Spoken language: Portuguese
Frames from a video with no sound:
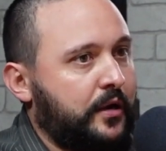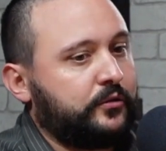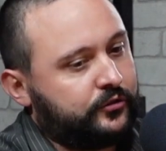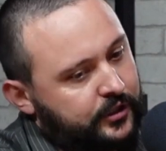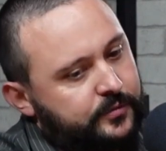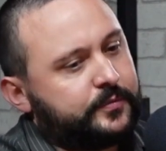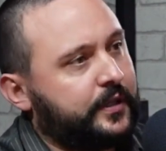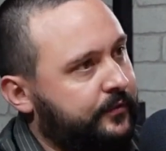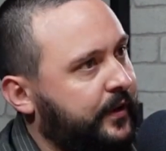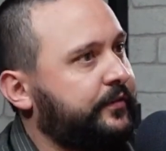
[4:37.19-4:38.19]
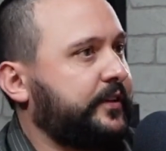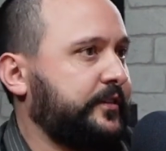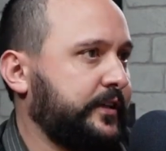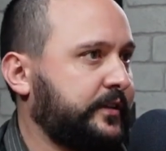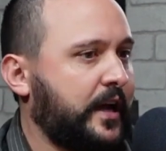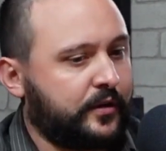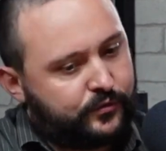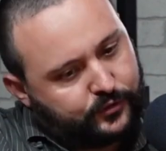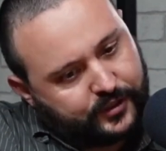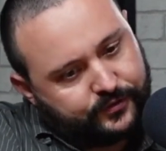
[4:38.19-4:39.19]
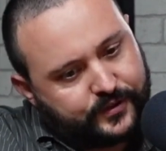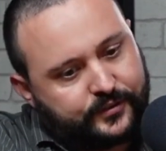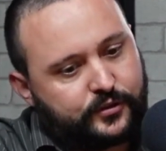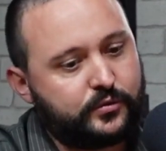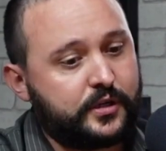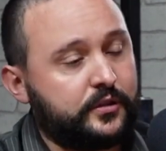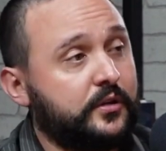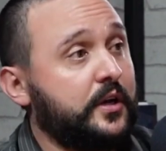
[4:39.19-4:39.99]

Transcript: sim, porque vai facilitar, que eu não vou ter que ficar segurando.